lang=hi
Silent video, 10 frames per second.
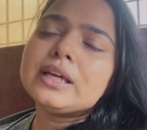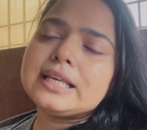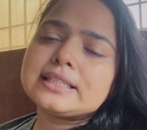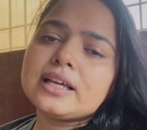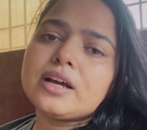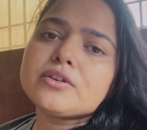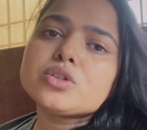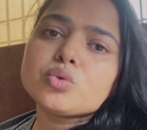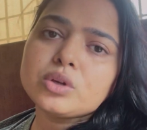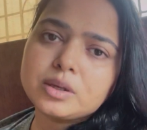इसके अलावा
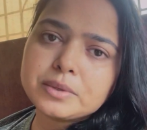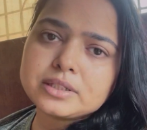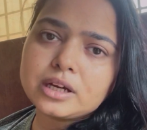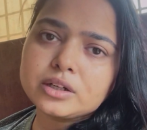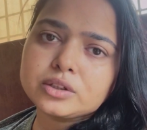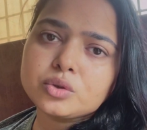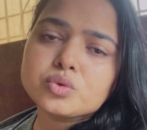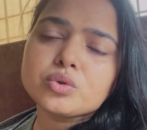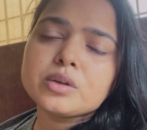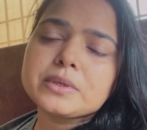सूर्य नमस्कार करो
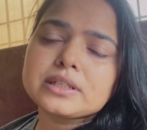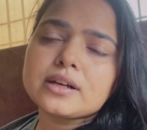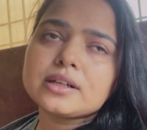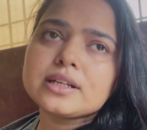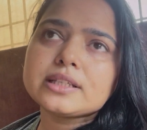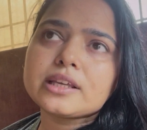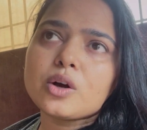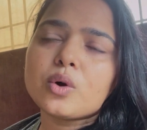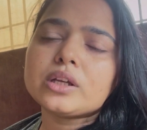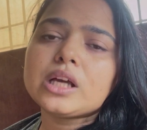सूर्य नमस्कार करने से क्या
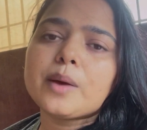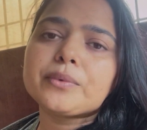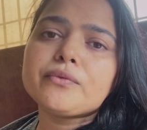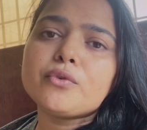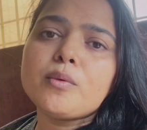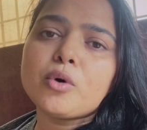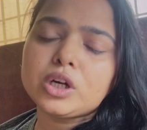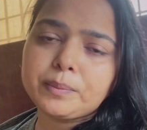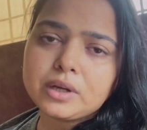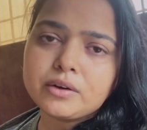होगा कि आपकी फुल
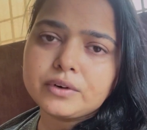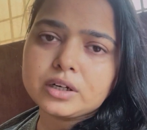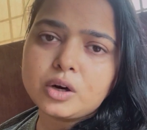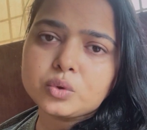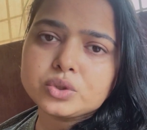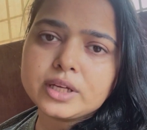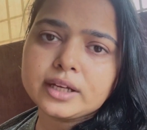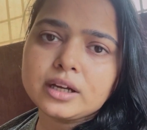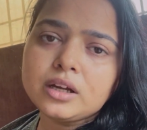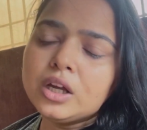बॉडी का वर्कआउट हो
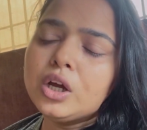जाएगा